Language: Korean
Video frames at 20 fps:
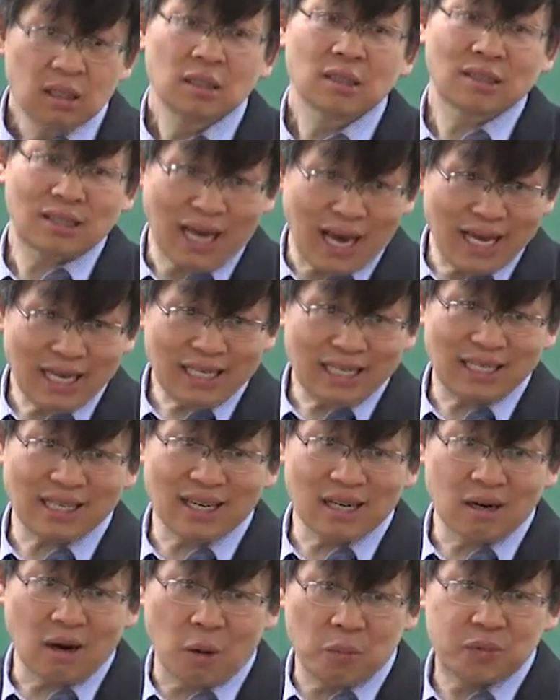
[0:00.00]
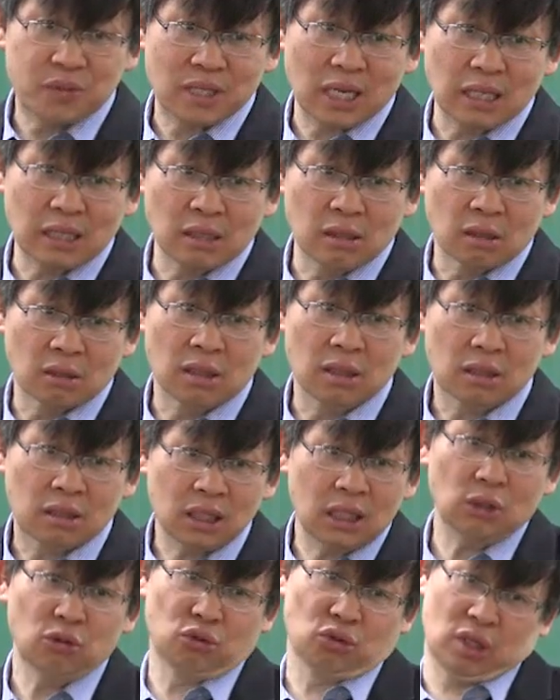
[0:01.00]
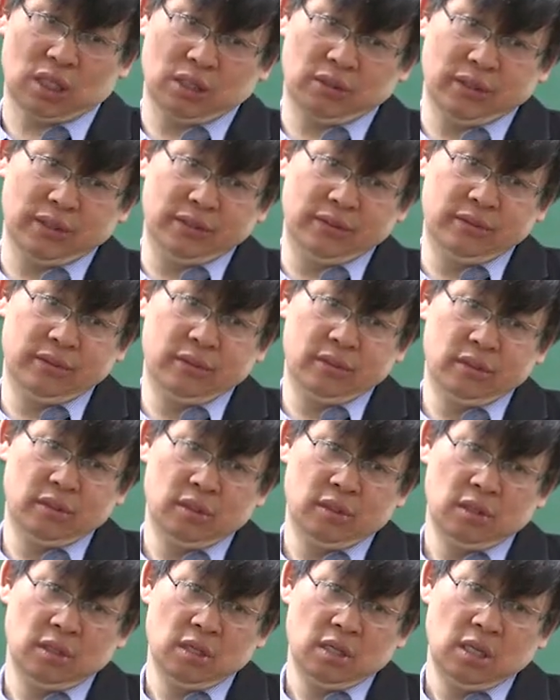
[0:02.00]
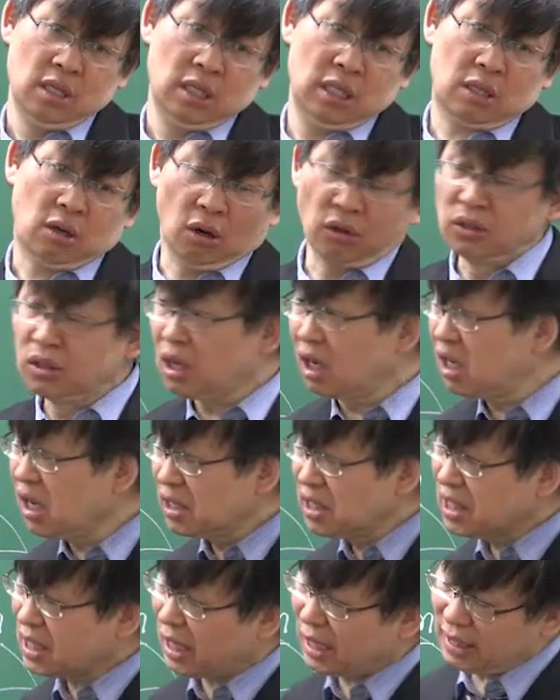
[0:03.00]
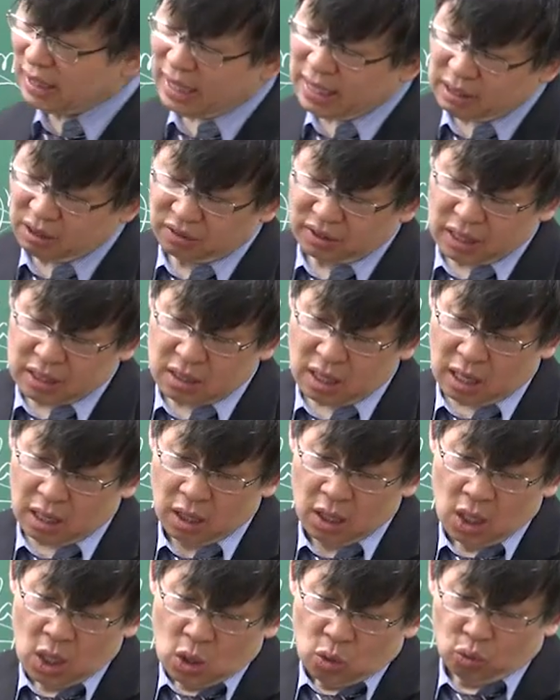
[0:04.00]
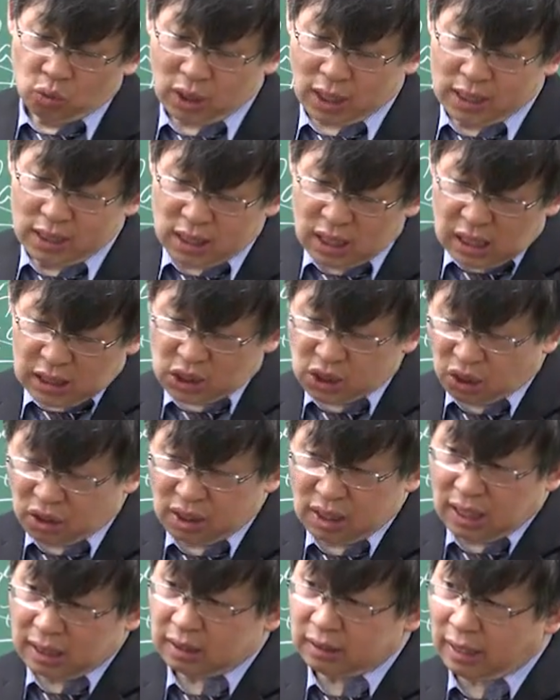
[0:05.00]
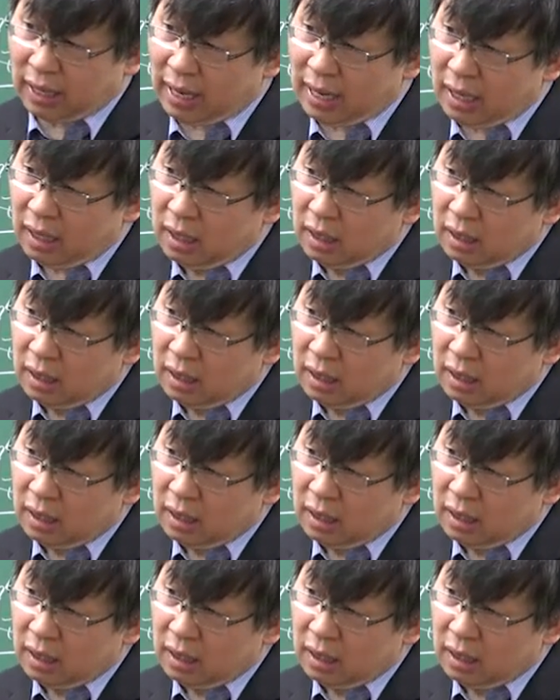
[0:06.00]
사이클을 없앤 거를 트리 구조라고 해요. 이 건설 현장이나 이런 데서 우리가 일 처리를 할 때